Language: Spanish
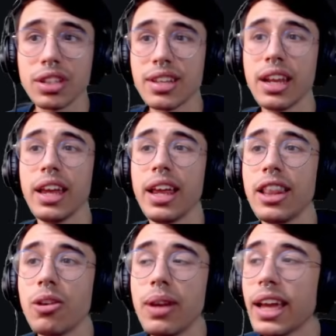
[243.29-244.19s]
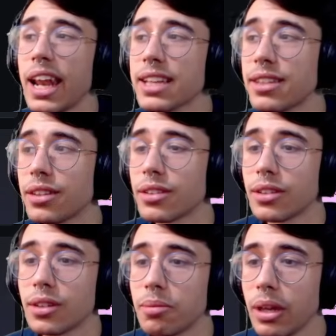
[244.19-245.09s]
Te sale el doble que el Axi.
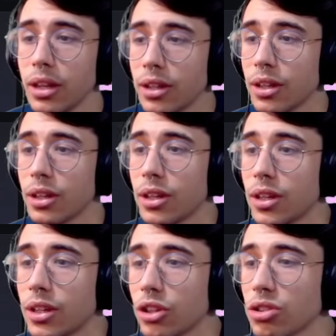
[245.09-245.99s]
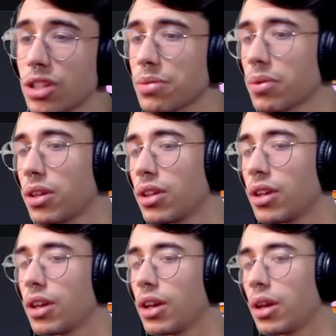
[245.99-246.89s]
¿Bien? Entonces,
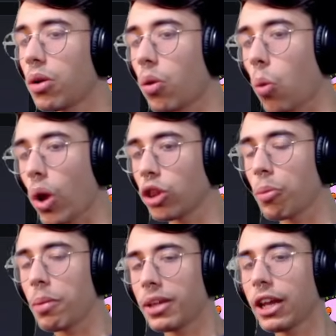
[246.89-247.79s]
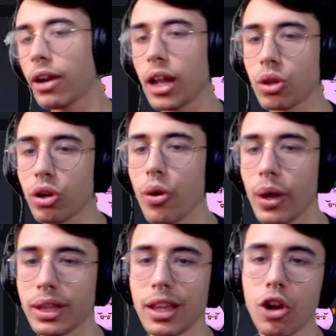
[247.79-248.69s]
cuando me invitaron al torneo
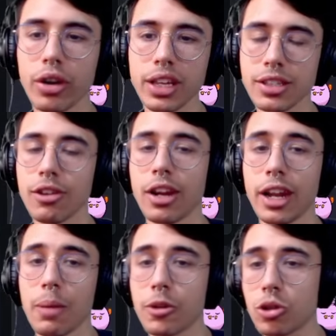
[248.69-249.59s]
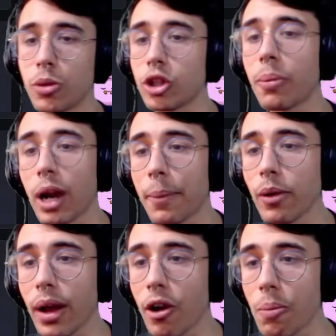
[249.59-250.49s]
este de los 15 dólares de presupuesto para armar
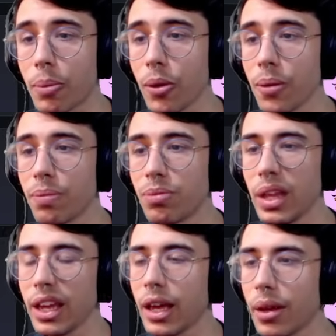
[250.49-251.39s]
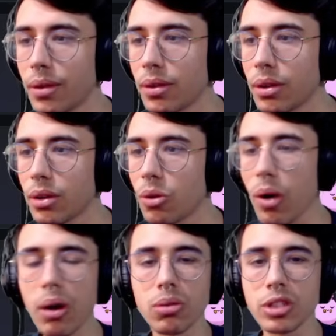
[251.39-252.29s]
una compo, dije,
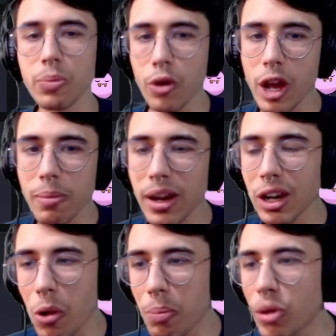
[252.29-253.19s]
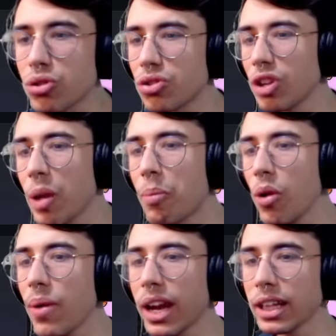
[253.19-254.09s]
wow, se puede armar con composiciones
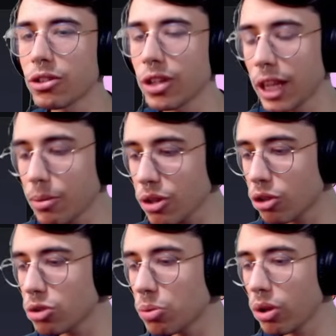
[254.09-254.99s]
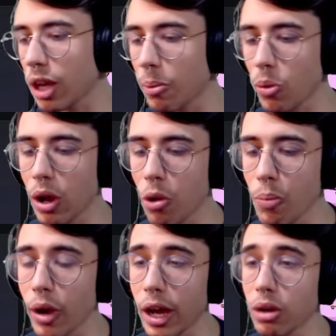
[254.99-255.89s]
muy baratas. O sea, tenemos el concepto de que armar una
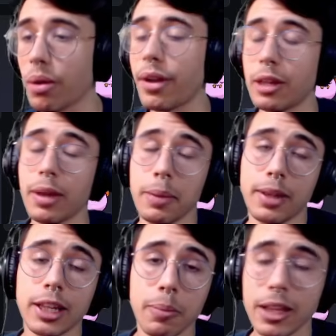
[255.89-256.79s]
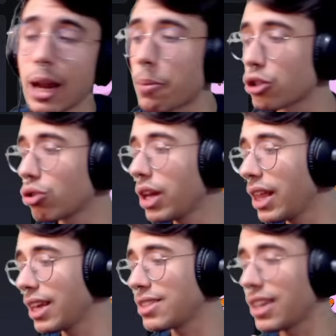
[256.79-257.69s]
compo es caro. va a depender también de la persona,
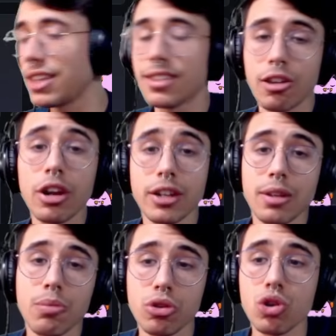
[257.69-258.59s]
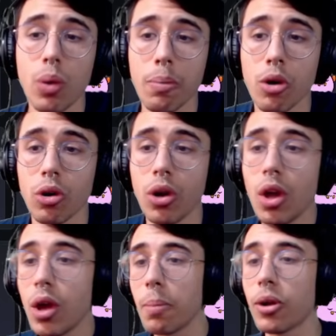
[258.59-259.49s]
de que si 15 dólares es mucho o es poco.
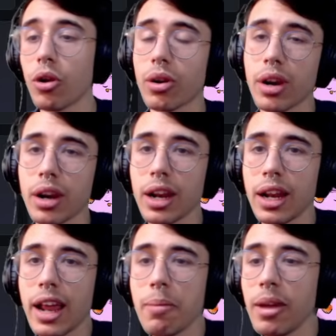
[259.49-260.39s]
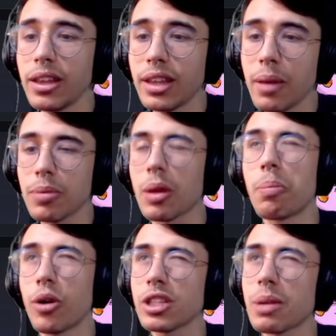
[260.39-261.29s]
Pero realmente
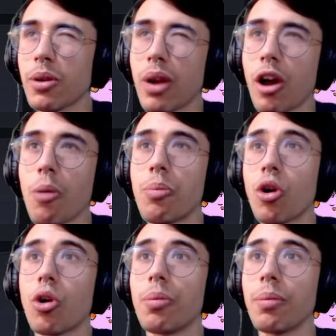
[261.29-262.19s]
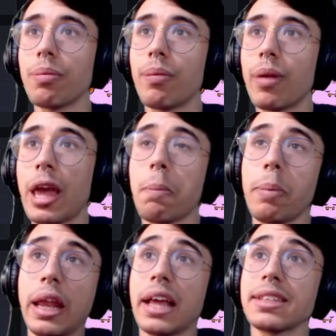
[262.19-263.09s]
puedes armar una compo con
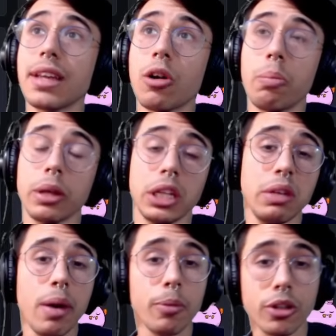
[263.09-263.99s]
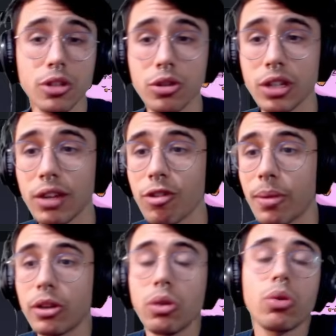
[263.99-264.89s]
esperanza competitiva, por decirlo de cierta
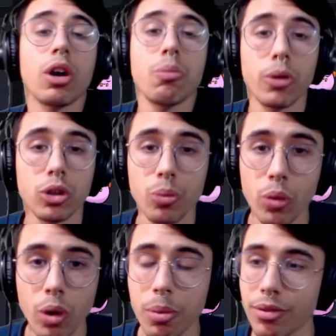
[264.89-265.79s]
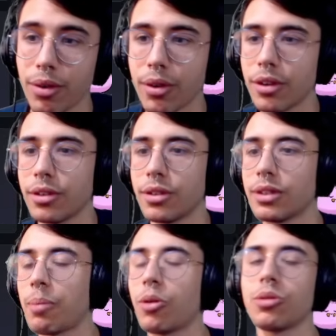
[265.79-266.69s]
forma. No tengo una compo de top 1, por favor, no,
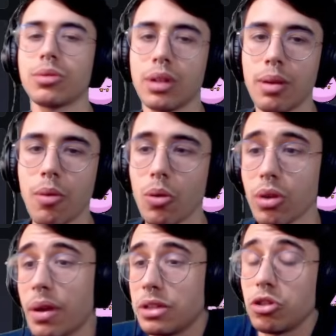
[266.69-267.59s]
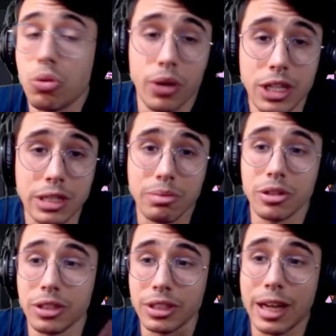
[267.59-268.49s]
tampoco A ver, si sos buenísimo
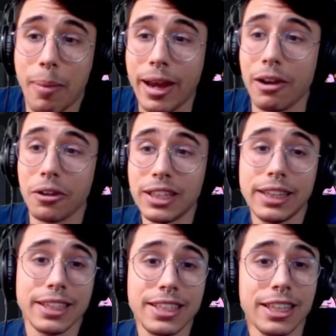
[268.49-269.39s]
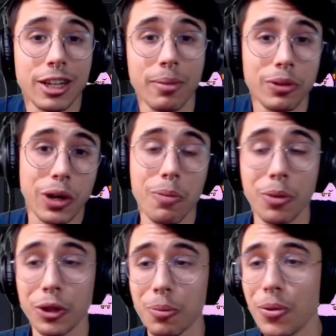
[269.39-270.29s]
capaz que lo encontraste, sí, te armaste una
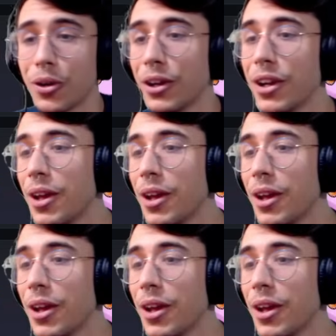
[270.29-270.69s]
compo de top 1.